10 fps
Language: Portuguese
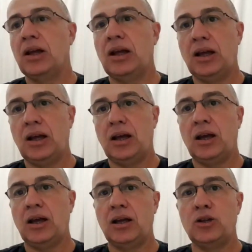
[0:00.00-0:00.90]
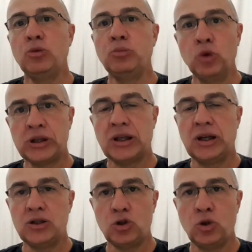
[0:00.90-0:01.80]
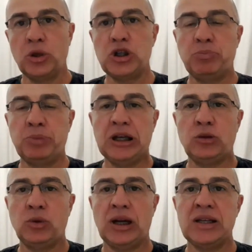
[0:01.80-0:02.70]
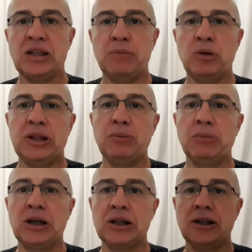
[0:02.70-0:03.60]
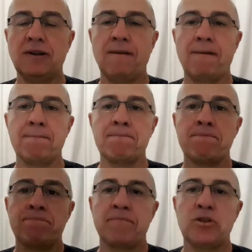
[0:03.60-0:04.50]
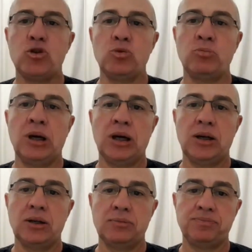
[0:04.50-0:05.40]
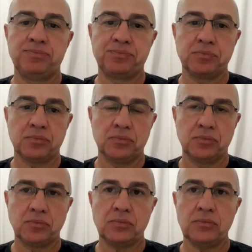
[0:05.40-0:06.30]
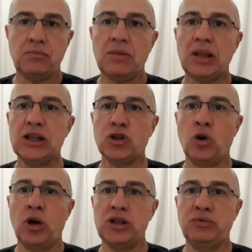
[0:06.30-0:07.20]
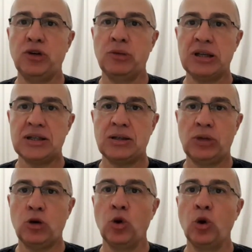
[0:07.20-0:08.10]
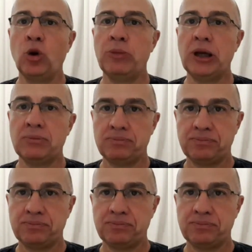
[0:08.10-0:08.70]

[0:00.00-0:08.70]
é, e o book que lançou o Kid Preto, ela recebeu a demanda de uma escola de formação da Colômbia